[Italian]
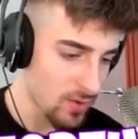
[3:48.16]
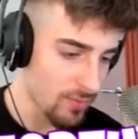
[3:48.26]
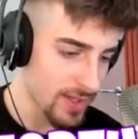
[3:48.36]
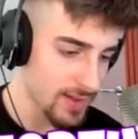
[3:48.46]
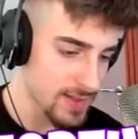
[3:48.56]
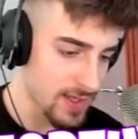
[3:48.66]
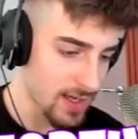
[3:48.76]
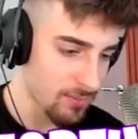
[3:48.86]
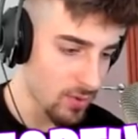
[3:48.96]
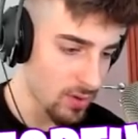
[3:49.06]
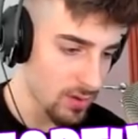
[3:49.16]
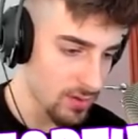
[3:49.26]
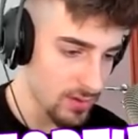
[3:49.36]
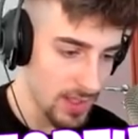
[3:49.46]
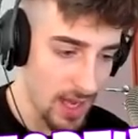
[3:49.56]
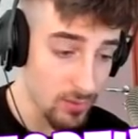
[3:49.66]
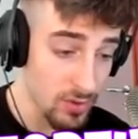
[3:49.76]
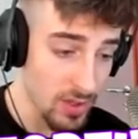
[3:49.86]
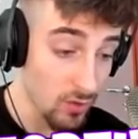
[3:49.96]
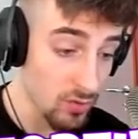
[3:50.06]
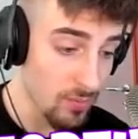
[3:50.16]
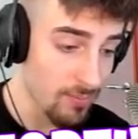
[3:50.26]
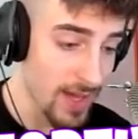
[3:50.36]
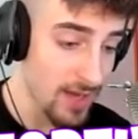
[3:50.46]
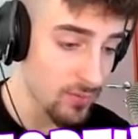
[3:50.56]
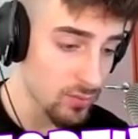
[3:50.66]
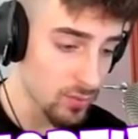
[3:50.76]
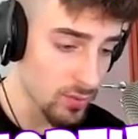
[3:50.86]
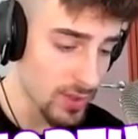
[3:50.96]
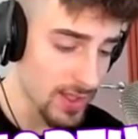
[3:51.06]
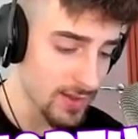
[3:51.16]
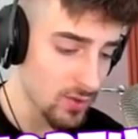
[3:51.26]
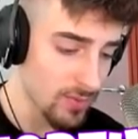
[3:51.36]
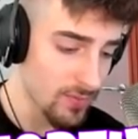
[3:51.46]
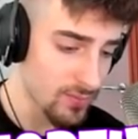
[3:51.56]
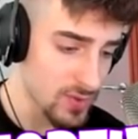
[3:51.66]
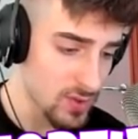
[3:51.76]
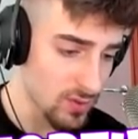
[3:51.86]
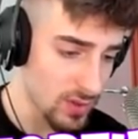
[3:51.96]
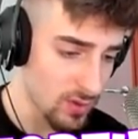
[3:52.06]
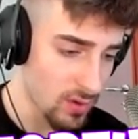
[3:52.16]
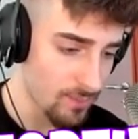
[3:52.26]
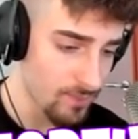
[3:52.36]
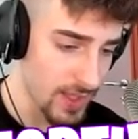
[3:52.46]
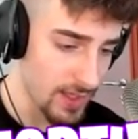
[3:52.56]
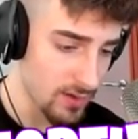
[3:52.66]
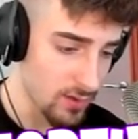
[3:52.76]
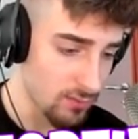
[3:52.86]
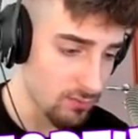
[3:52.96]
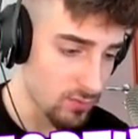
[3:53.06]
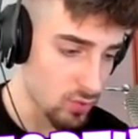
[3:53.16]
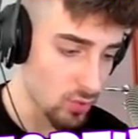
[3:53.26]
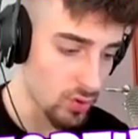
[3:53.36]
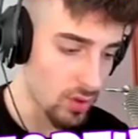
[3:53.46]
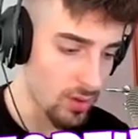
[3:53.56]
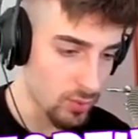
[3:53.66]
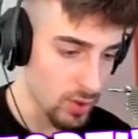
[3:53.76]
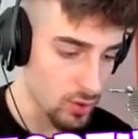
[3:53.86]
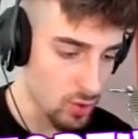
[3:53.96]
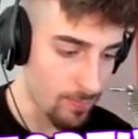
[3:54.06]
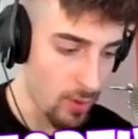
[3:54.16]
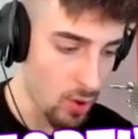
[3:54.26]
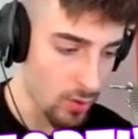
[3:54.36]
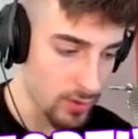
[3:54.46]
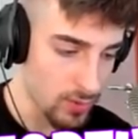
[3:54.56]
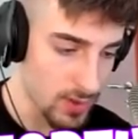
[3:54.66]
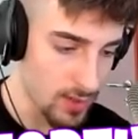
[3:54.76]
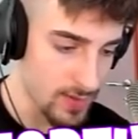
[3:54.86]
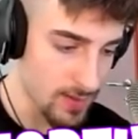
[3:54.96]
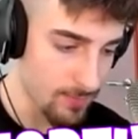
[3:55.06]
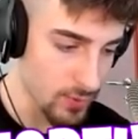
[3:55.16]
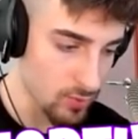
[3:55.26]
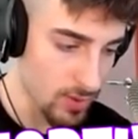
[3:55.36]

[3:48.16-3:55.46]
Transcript: comandi a schermo di audio che io non ho mai avuto Non ho idea di come funzioni, no? E sono piuttosto poco intuitivi, se posso